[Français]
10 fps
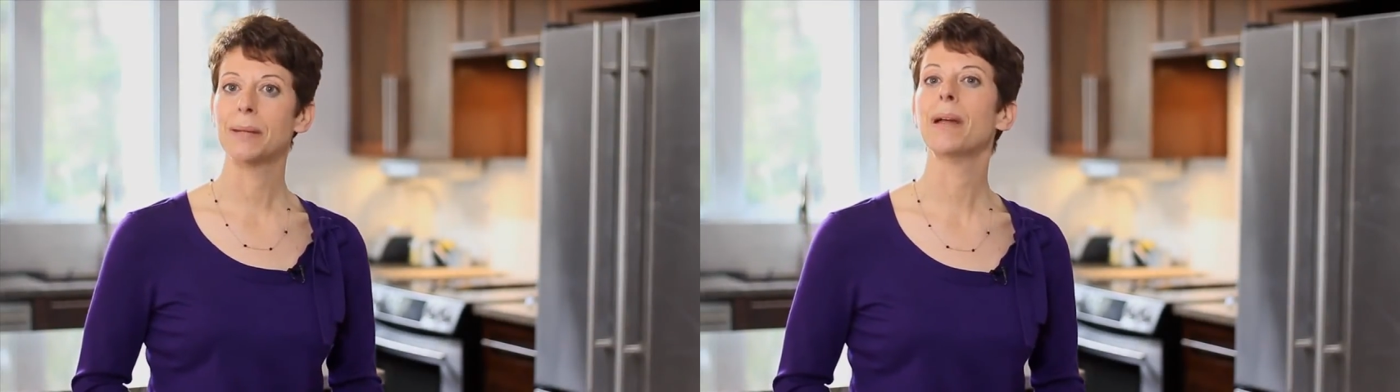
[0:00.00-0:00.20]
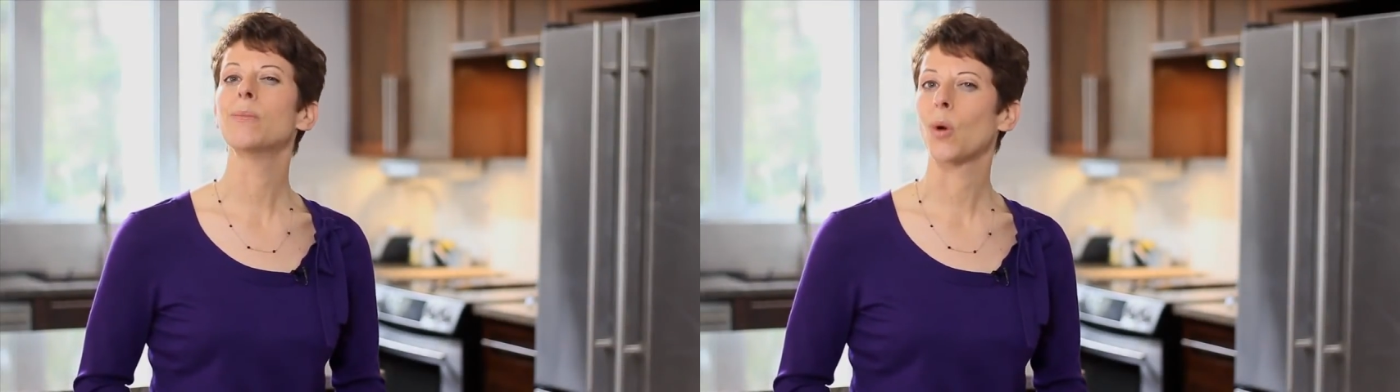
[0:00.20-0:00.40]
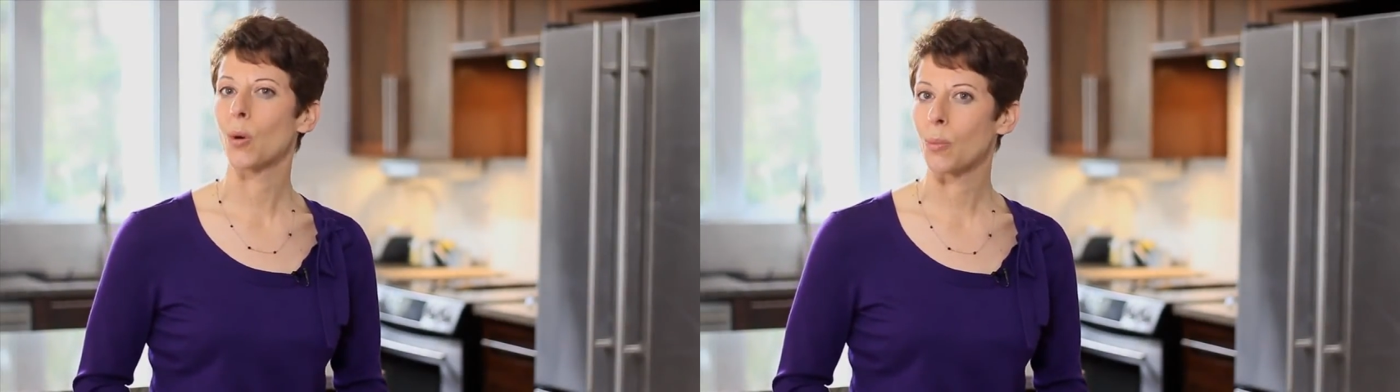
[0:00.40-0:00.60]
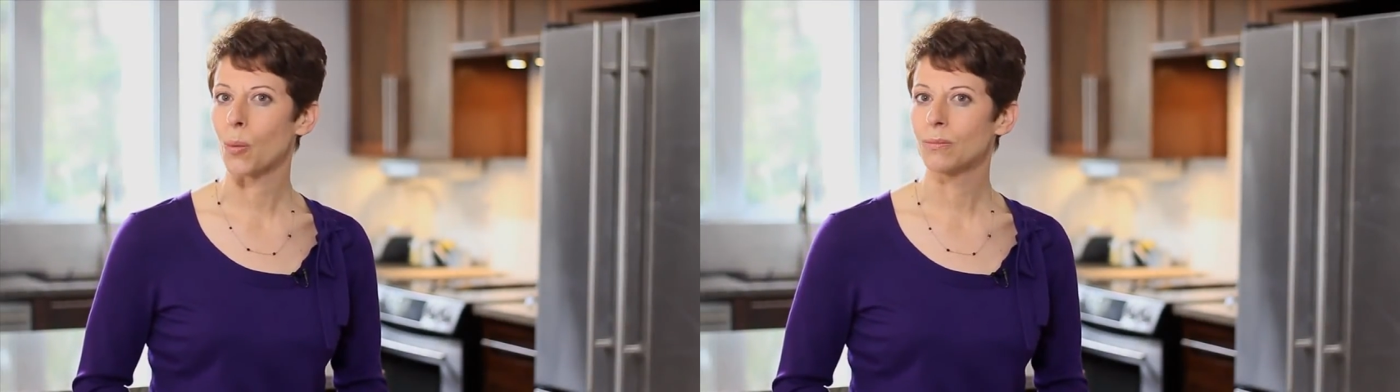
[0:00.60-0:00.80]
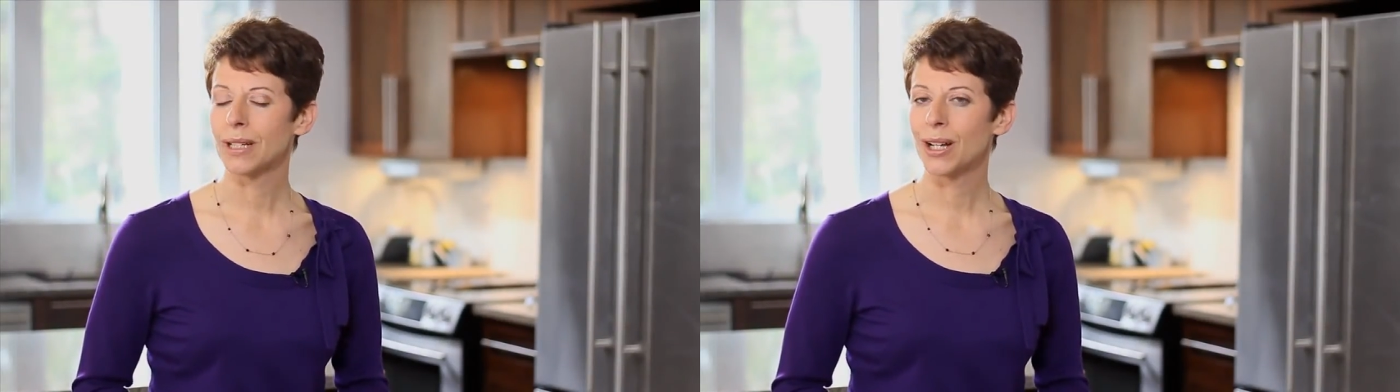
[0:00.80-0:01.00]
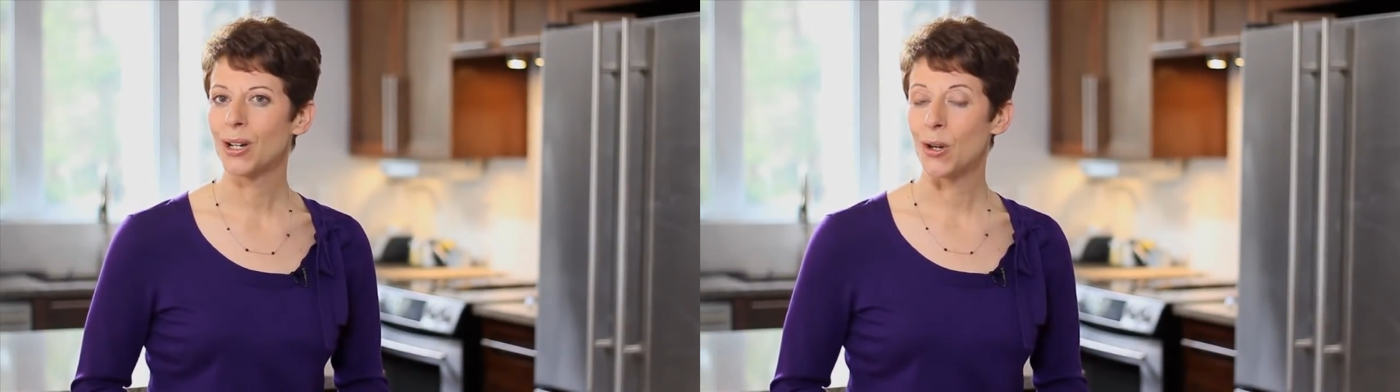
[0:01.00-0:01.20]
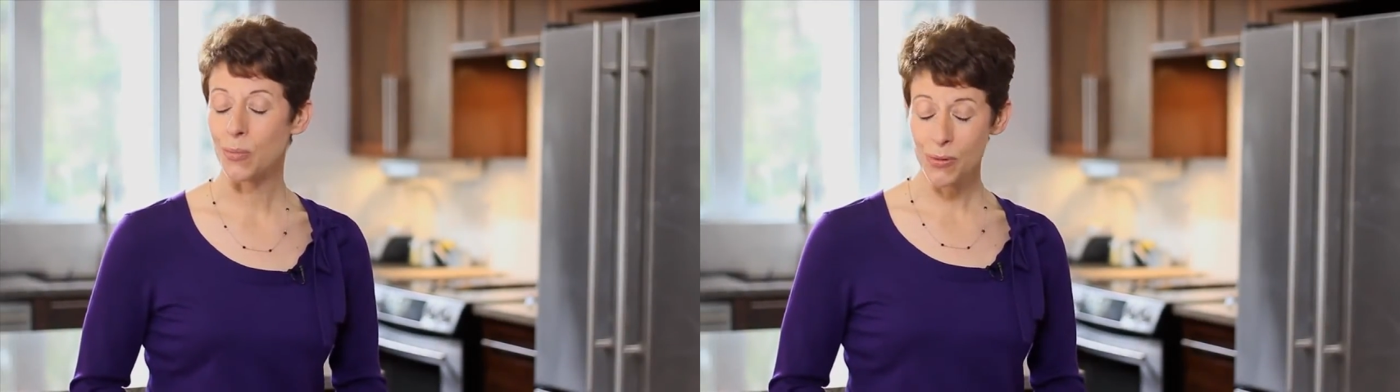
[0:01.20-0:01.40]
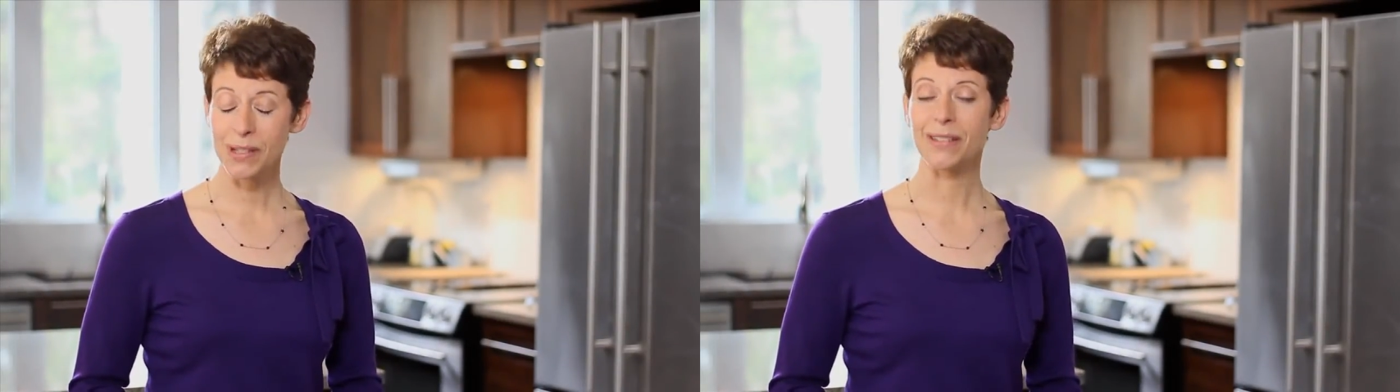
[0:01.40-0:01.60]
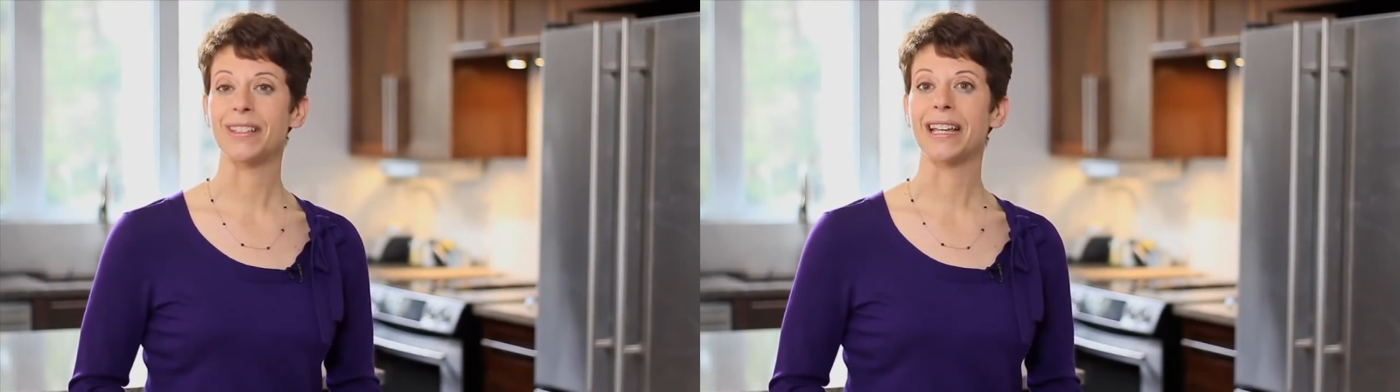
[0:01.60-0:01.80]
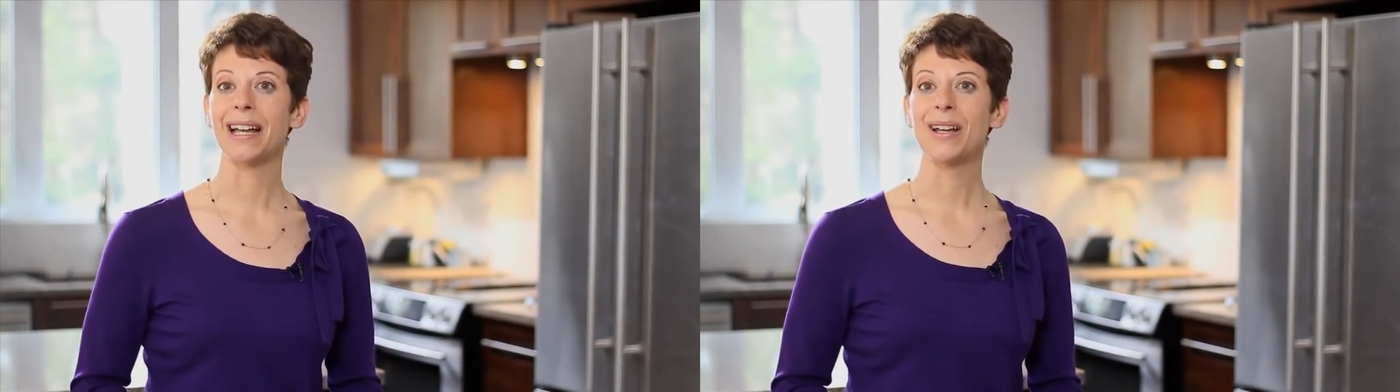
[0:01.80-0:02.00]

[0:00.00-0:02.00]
même au repos. Le plus évident